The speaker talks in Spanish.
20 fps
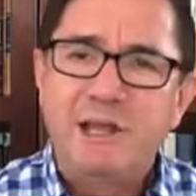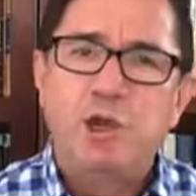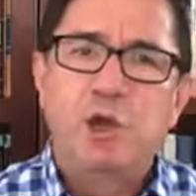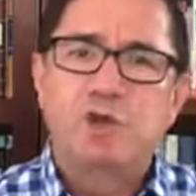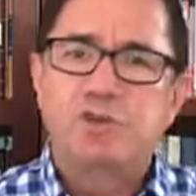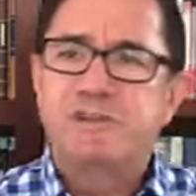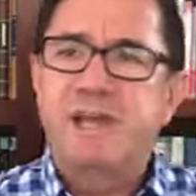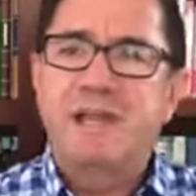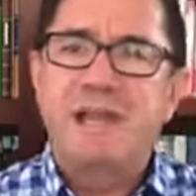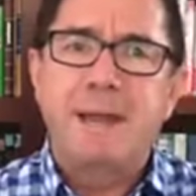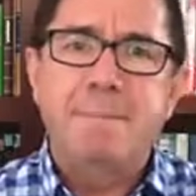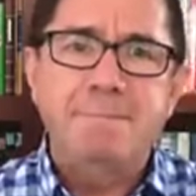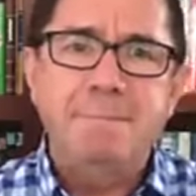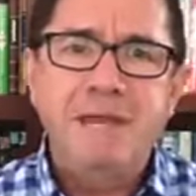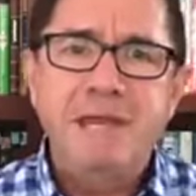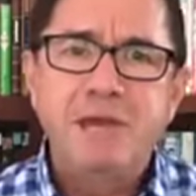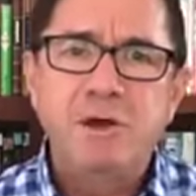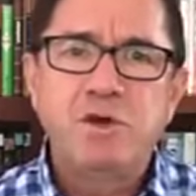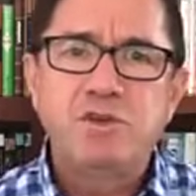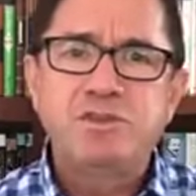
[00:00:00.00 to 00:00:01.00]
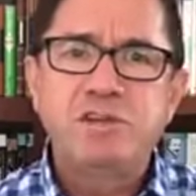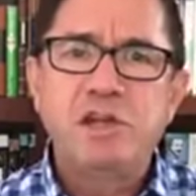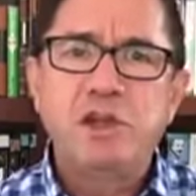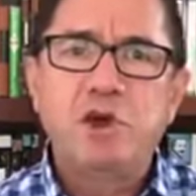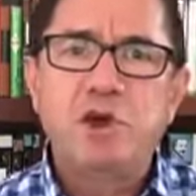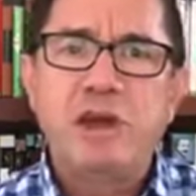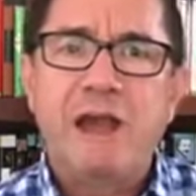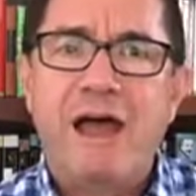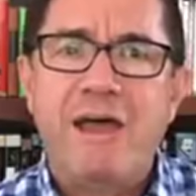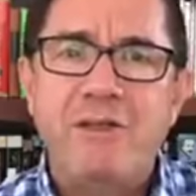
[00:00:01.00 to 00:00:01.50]
los enemigos y
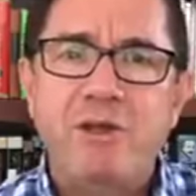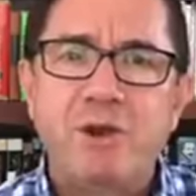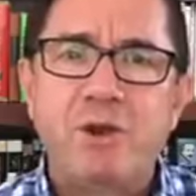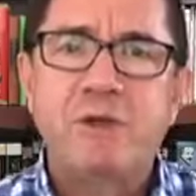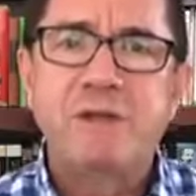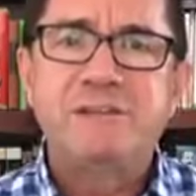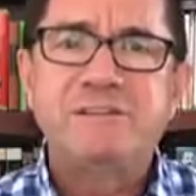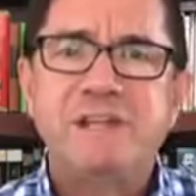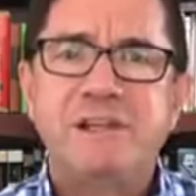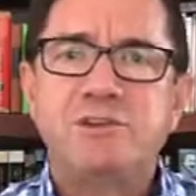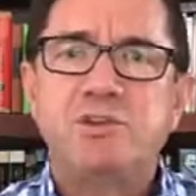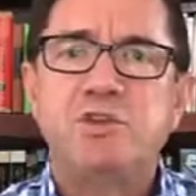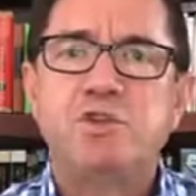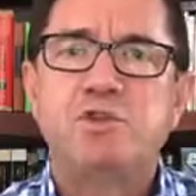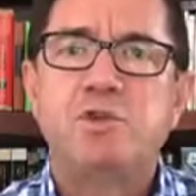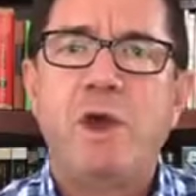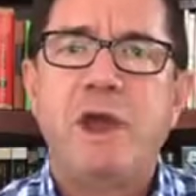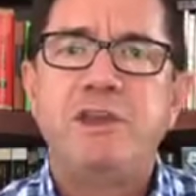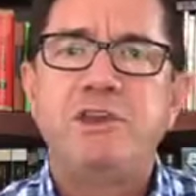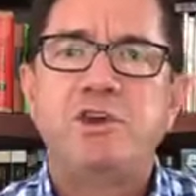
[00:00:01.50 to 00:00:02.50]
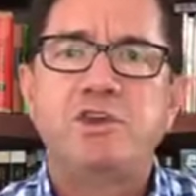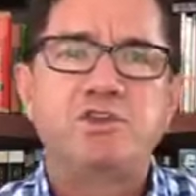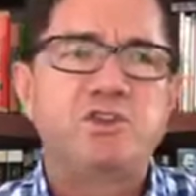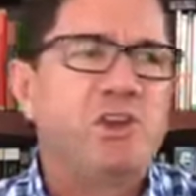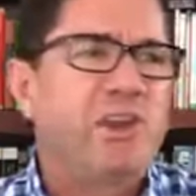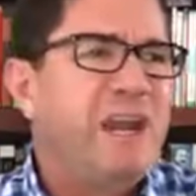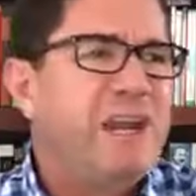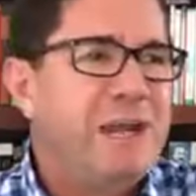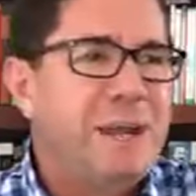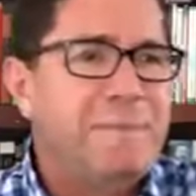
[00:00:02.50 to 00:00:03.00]
los ladrones de tus sueños
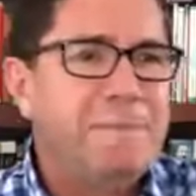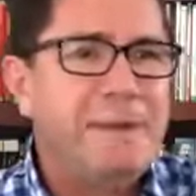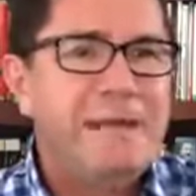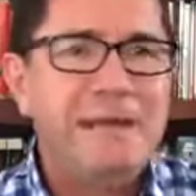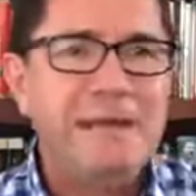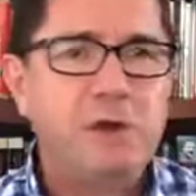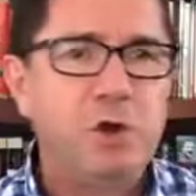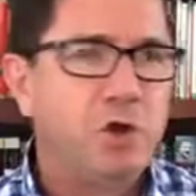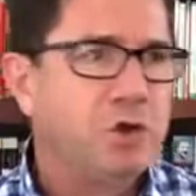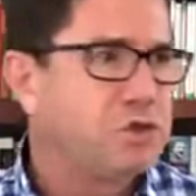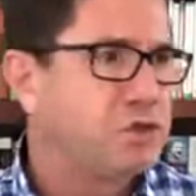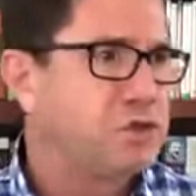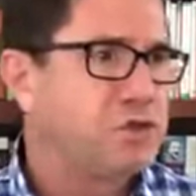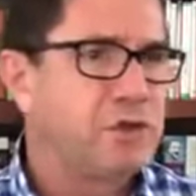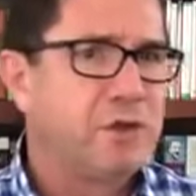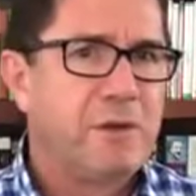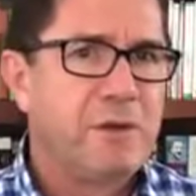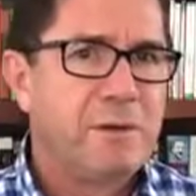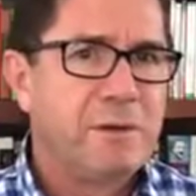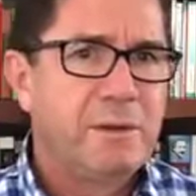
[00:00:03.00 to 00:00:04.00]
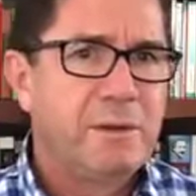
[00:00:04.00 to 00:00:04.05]
son enemigos,